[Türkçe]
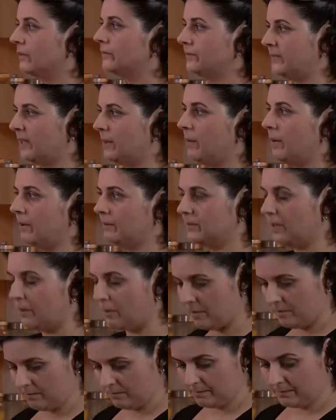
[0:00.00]
Tamam
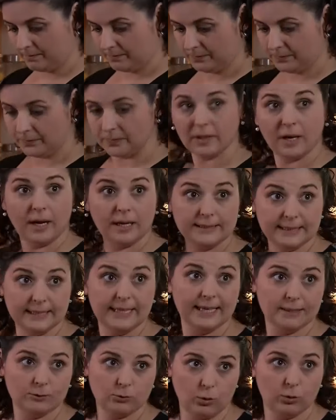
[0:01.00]
tamam. Hadi
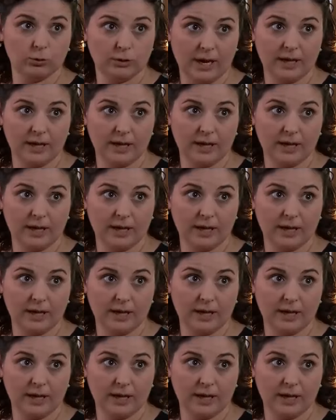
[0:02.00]
geç oldu